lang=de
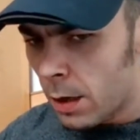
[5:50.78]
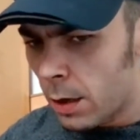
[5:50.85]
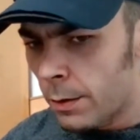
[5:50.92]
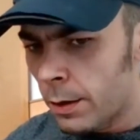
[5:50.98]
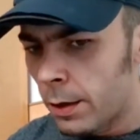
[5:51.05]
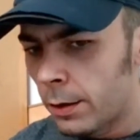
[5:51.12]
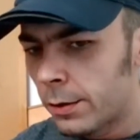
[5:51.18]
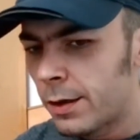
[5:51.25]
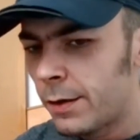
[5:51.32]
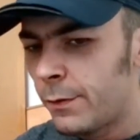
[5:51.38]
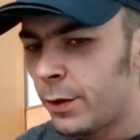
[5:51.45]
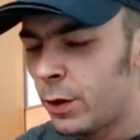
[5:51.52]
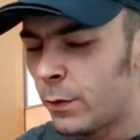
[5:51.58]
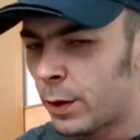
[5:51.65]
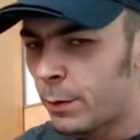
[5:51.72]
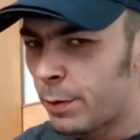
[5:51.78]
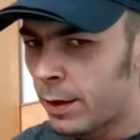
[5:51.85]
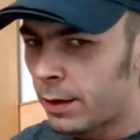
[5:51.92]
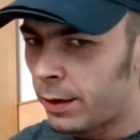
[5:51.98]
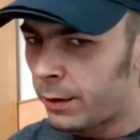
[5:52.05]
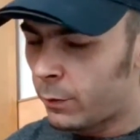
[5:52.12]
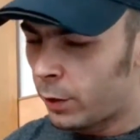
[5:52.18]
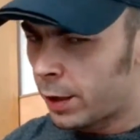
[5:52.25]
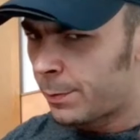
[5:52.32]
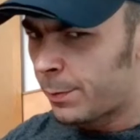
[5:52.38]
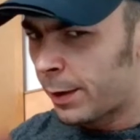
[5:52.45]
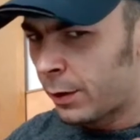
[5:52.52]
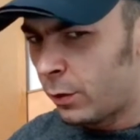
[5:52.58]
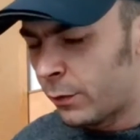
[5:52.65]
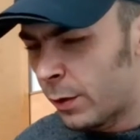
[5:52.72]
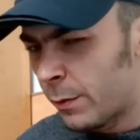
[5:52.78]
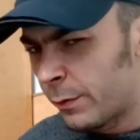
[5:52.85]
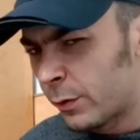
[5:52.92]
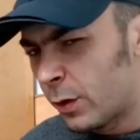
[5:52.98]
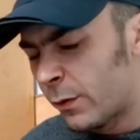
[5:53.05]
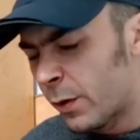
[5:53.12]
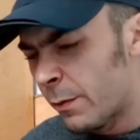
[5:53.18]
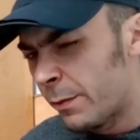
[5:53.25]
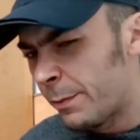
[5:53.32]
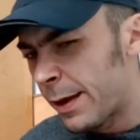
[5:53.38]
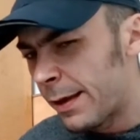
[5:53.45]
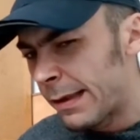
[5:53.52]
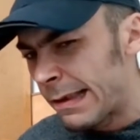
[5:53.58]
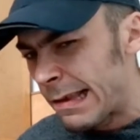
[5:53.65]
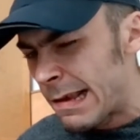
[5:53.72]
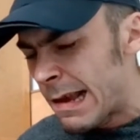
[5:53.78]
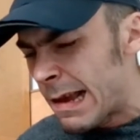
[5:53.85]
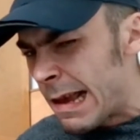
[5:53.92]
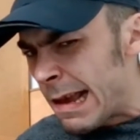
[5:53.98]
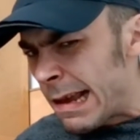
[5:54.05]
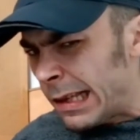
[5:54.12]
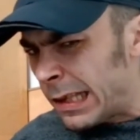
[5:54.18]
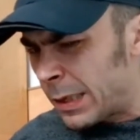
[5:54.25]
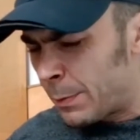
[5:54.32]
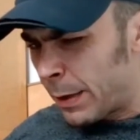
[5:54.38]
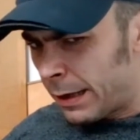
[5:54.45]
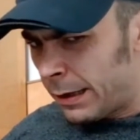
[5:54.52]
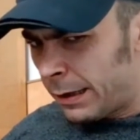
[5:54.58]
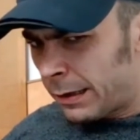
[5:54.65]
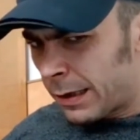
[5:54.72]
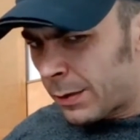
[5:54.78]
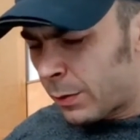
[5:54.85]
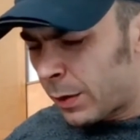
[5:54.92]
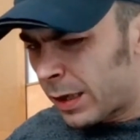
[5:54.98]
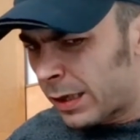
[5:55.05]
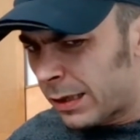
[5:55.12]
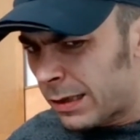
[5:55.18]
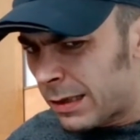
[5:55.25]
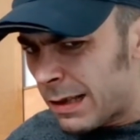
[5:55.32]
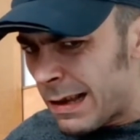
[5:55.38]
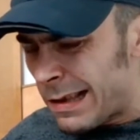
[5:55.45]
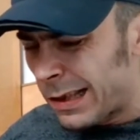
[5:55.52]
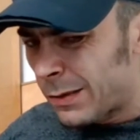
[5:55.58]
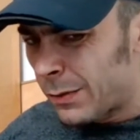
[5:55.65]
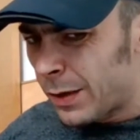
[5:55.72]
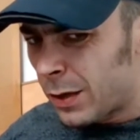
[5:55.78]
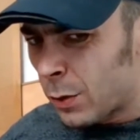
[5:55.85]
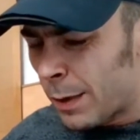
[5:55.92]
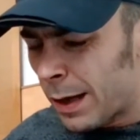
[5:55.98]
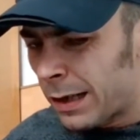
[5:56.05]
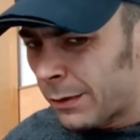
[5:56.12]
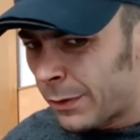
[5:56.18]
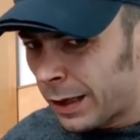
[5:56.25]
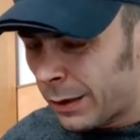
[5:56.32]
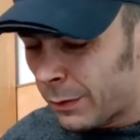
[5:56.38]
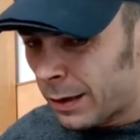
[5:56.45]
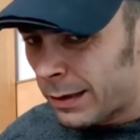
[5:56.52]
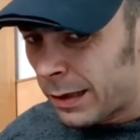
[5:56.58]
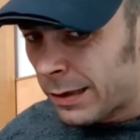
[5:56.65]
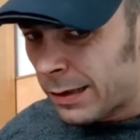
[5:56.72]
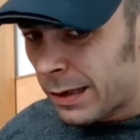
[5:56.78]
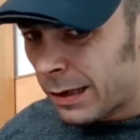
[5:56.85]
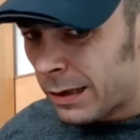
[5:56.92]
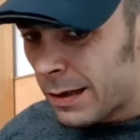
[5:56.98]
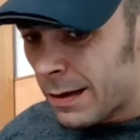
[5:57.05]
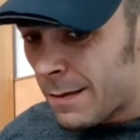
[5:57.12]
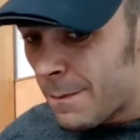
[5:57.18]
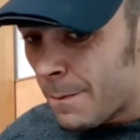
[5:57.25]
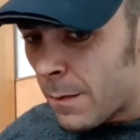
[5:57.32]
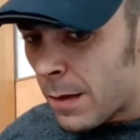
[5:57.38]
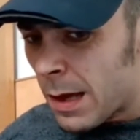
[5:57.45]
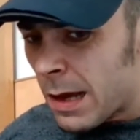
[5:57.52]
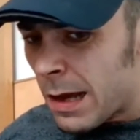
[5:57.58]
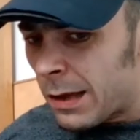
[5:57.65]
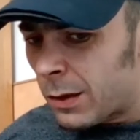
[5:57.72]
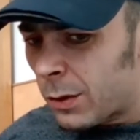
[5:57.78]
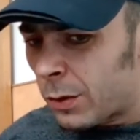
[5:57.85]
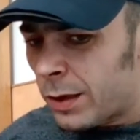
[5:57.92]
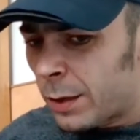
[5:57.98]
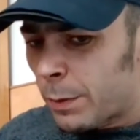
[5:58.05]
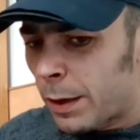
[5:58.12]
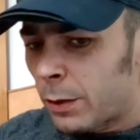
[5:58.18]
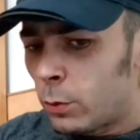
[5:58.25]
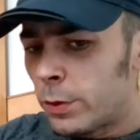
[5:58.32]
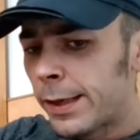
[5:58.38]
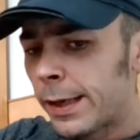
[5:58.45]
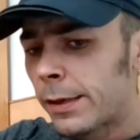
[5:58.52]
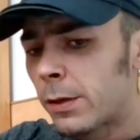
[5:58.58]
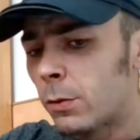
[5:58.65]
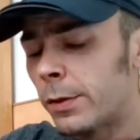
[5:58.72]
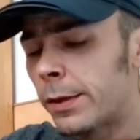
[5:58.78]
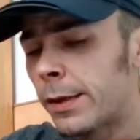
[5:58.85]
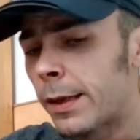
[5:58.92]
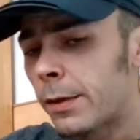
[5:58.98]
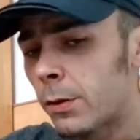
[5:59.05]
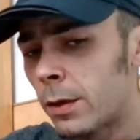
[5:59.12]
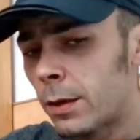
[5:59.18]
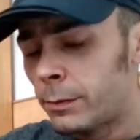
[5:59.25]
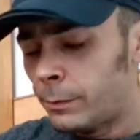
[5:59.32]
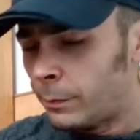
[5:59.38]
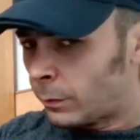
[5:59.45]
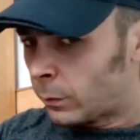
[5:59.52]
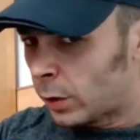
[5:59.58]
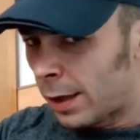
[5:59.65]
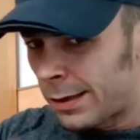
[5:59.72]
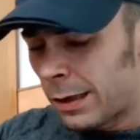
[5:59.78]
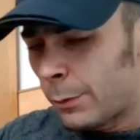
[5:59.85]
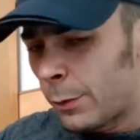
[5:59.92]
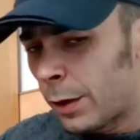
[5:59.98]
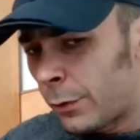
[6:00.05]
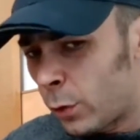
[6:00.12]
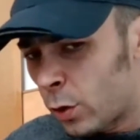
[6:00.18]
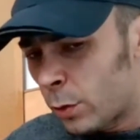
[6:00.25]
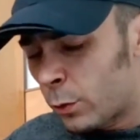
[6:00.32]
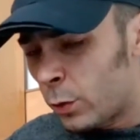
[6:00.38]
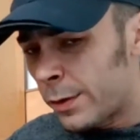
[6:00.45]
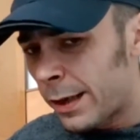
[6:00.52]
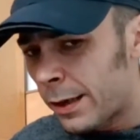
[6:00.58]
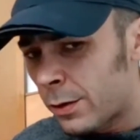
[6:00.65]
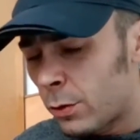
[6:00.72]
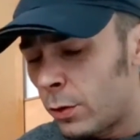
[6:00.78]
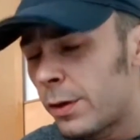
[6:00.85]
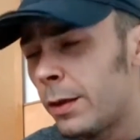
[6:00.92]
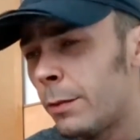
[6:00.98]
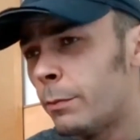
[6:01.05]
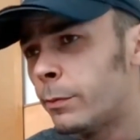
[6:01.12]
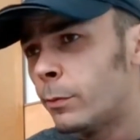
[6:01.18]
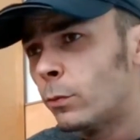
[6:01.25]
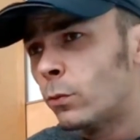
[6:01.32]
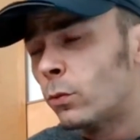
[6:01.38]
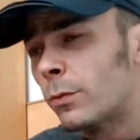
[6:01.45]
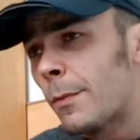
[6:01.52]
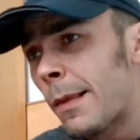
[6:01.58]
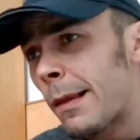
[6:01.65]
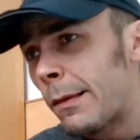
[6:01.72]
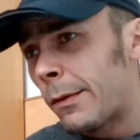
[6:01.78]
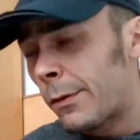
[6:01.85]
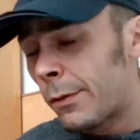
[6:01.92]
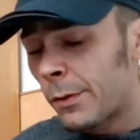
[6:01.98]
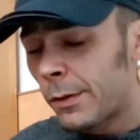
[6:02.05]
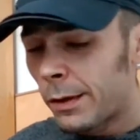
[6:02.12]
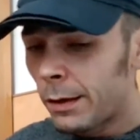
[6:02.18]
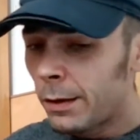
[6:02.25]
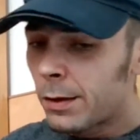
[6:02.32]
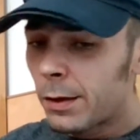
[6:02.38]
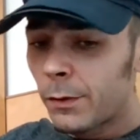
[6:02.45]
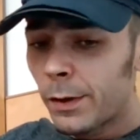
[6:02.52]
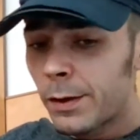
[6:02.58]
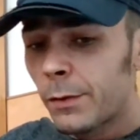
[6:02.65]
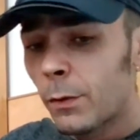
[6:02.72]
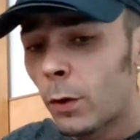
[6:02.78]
Ja, das Video wird beendet. Ich wollte es bei 0505 beenden. Jetzt beende ich das was, das Video bei einer Vergewaltigersekte. Doch nicht bei 0606, oder? Kann sein, damit auf YouTube 0607 zu sehen ist. Ich weiß nicht